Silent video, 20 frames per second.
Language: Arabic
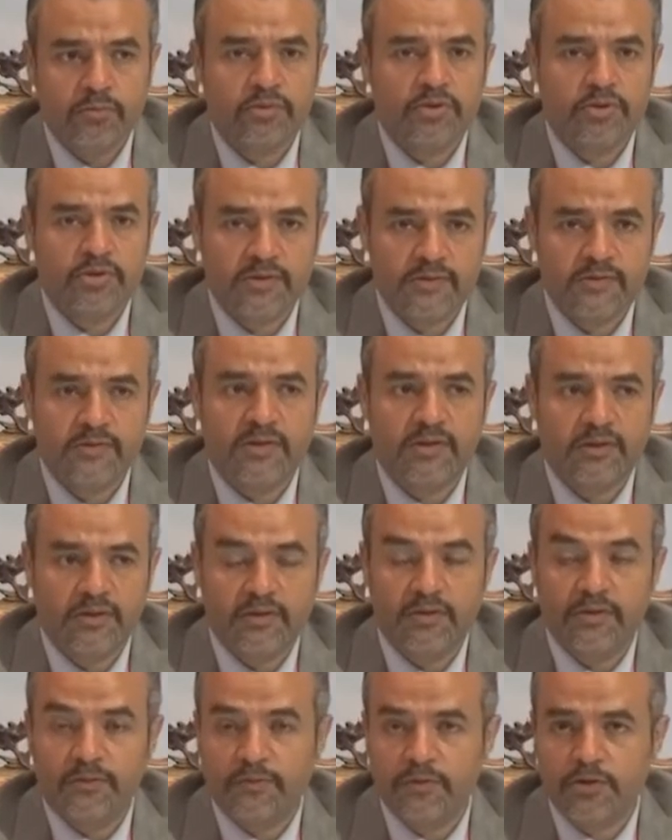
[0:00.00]
which is in
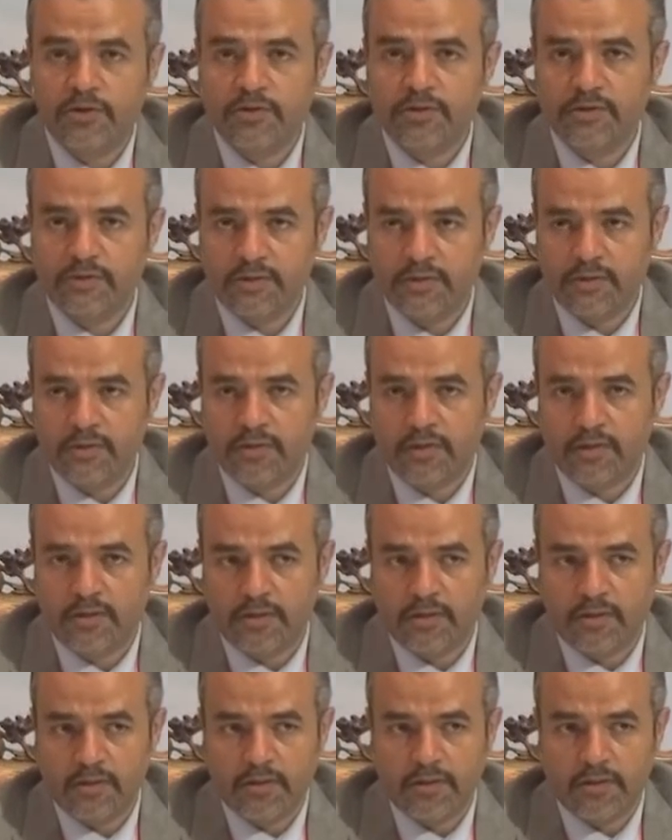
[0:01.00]
the deficient
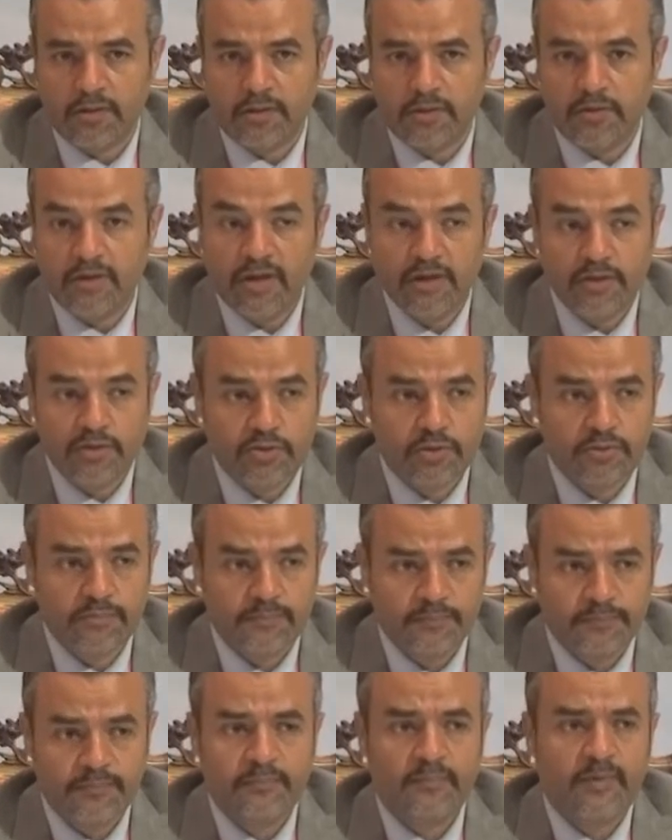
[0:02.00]
uh, range
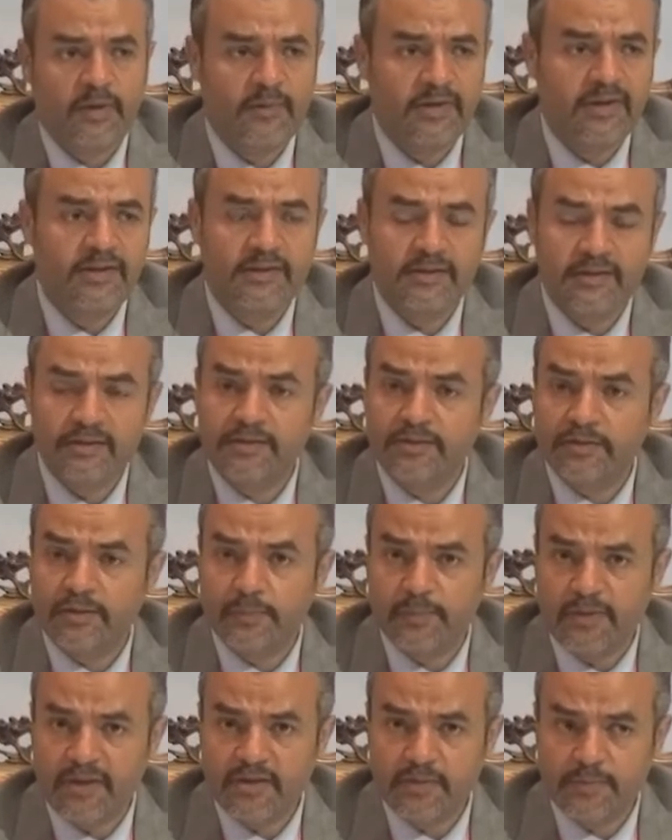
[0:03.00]
بدانا ندي
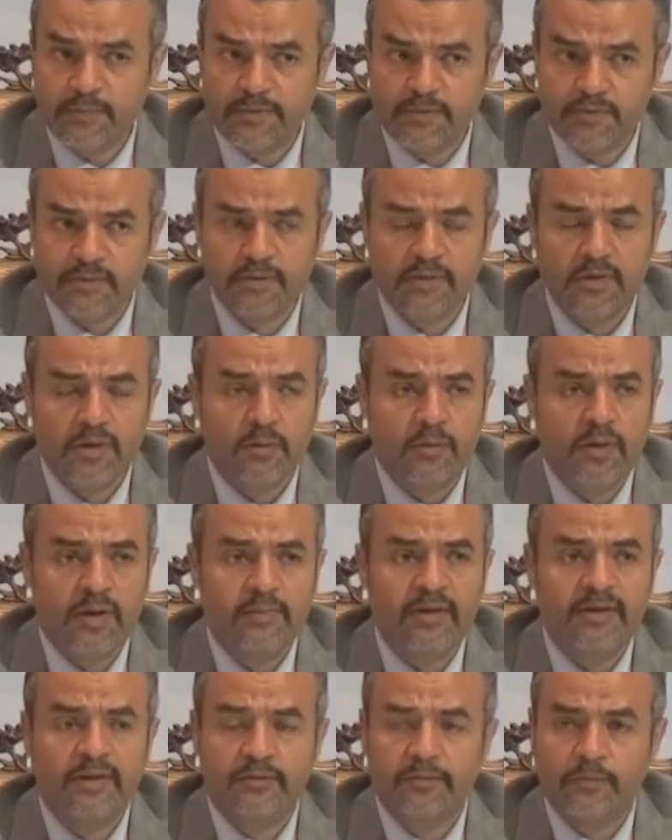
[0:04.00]
ريبليسمنت
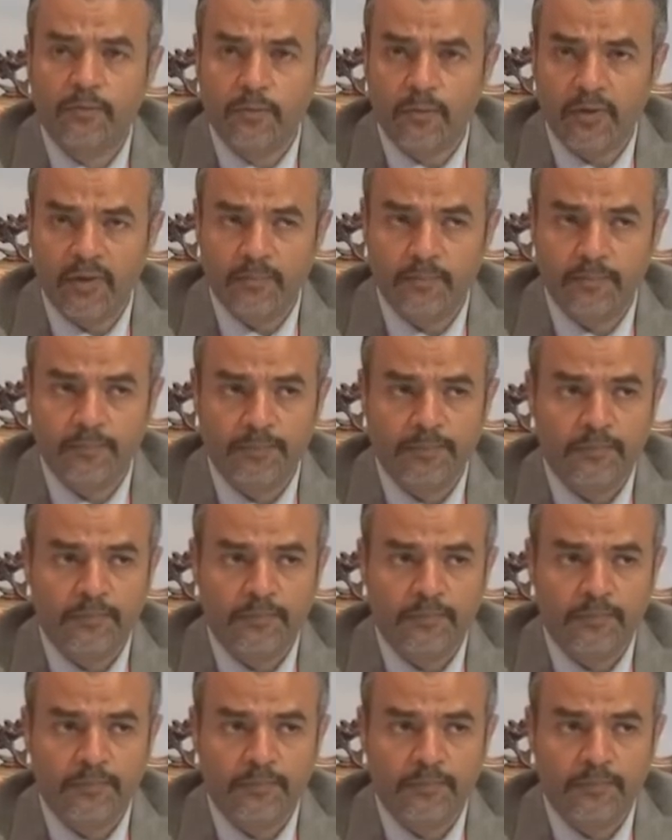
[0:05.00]
وعملنا فولو اب